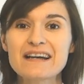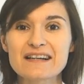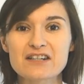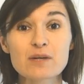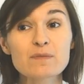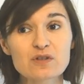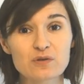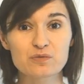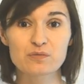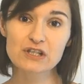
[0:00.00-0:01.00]
e, żeby
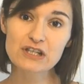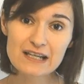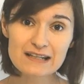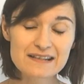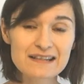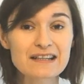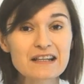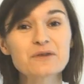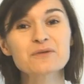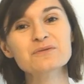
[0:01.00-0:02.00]
zrozumieć i język,
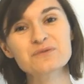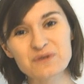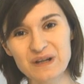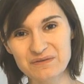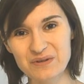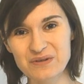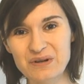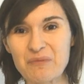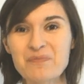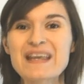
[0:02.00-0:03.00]
i kulturę
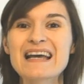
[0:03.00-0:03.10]
włoską.